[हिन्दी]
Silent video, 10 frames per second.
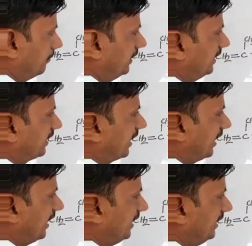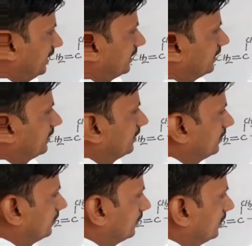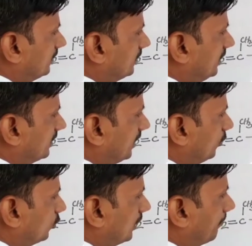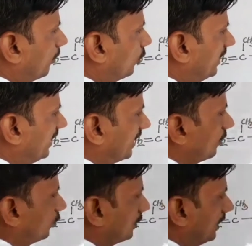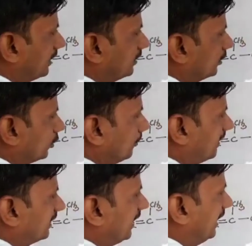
मीराइजेशन होता बहुलकीकरण होता है तो बनता